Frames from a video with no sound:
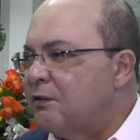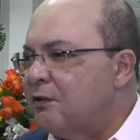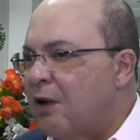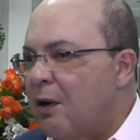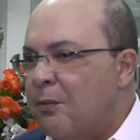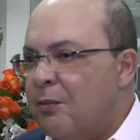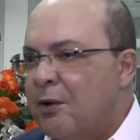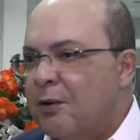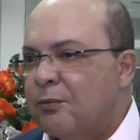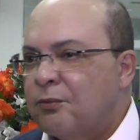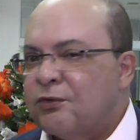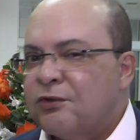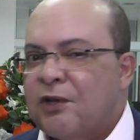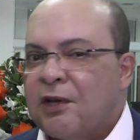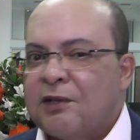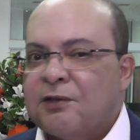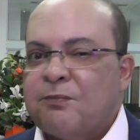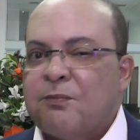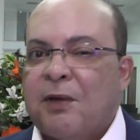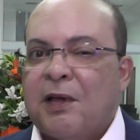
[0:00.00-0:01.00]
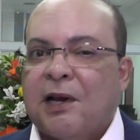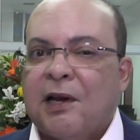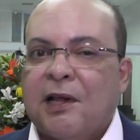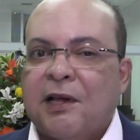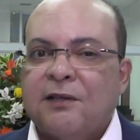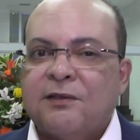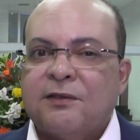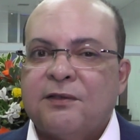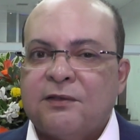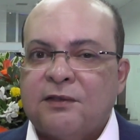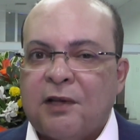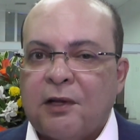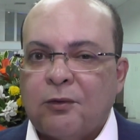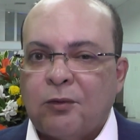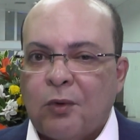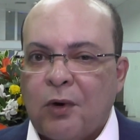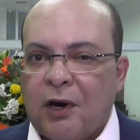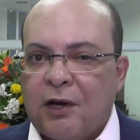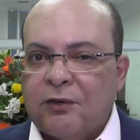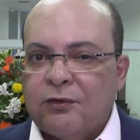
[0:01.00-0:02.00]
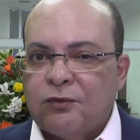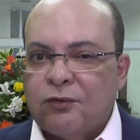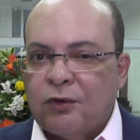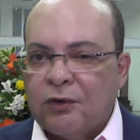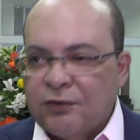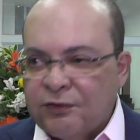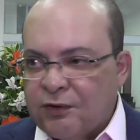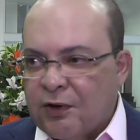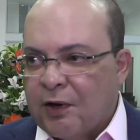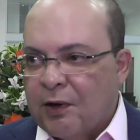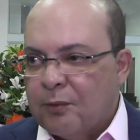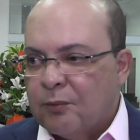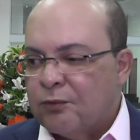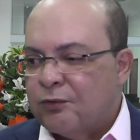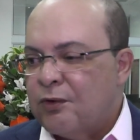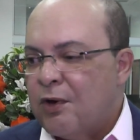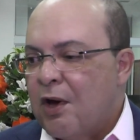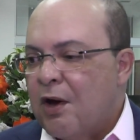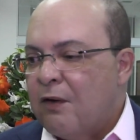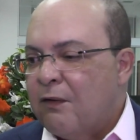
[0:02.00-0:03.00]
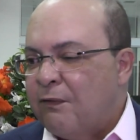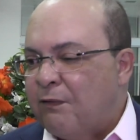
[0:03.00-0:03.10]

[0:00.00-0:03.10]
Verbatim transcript: sabemos das belezas naturais que nós temos.